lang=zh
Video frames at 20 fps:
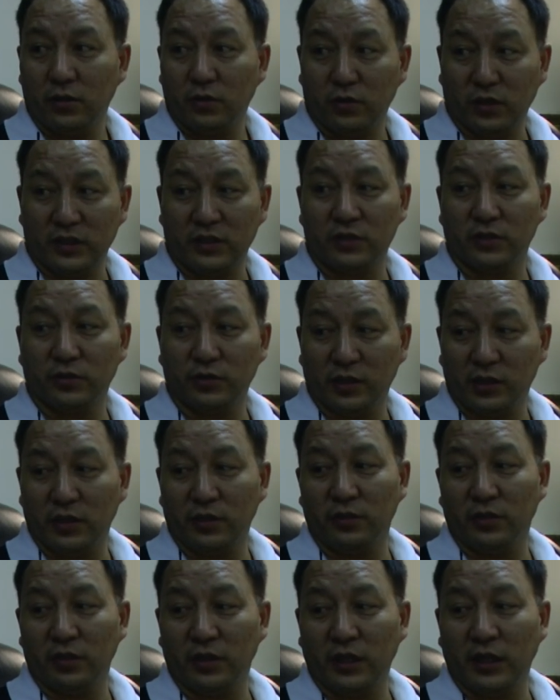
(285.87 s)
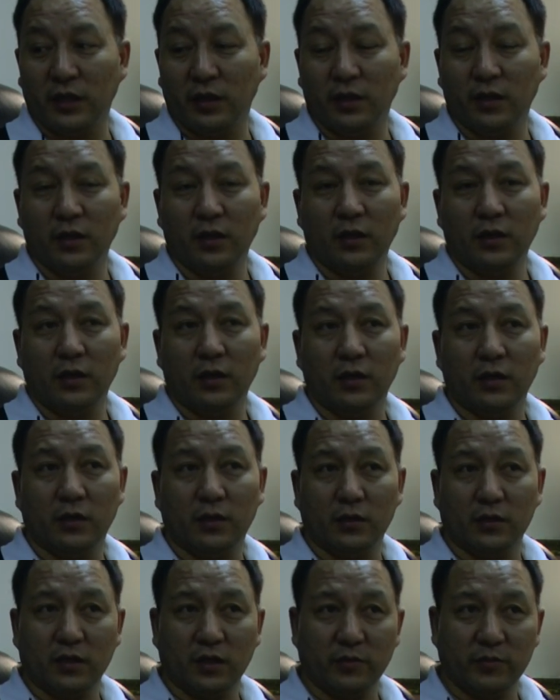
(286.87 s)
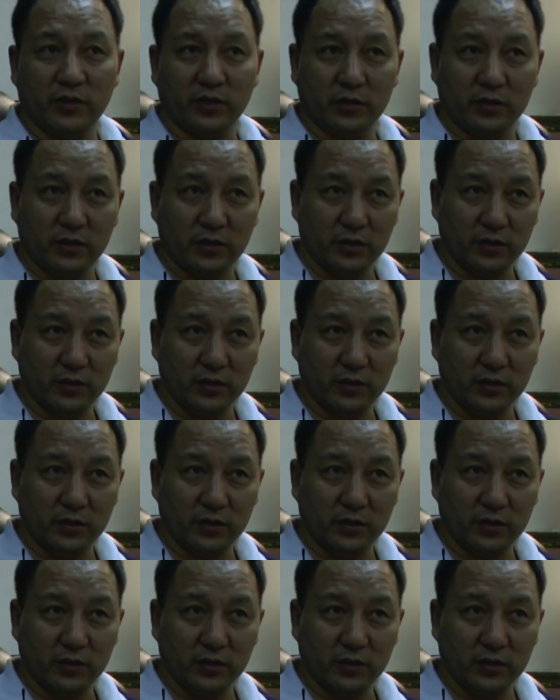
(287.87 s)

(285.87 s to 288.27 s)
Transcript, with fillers: 管制越来越严，嗯，他们。